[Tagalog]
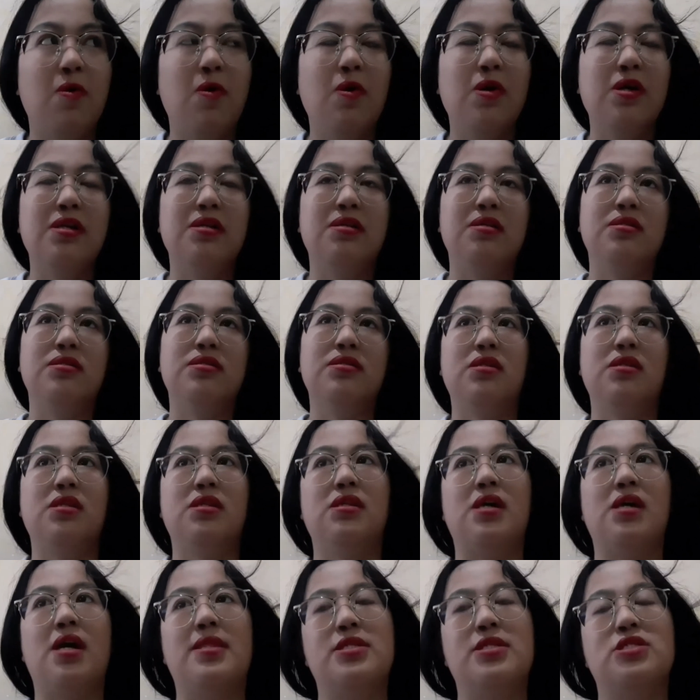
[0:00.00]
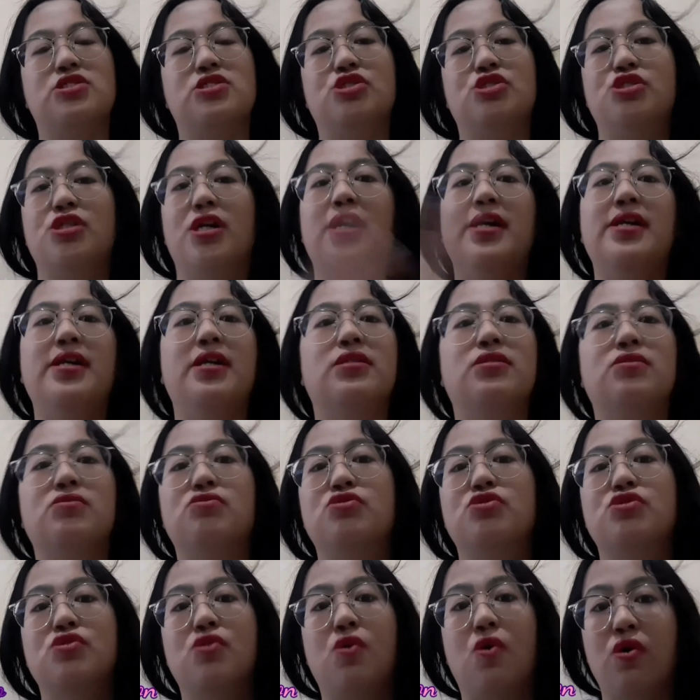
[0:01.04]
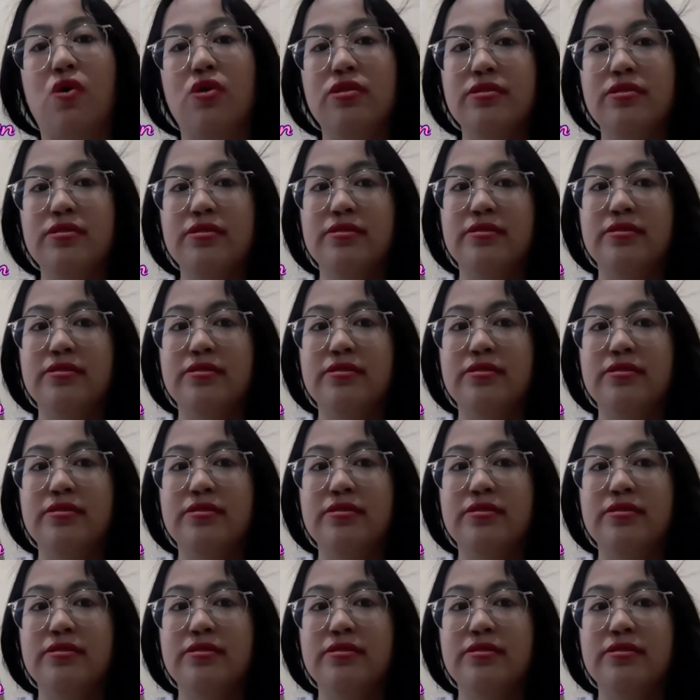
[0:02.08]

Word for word: po is si Ate Jai Ascension,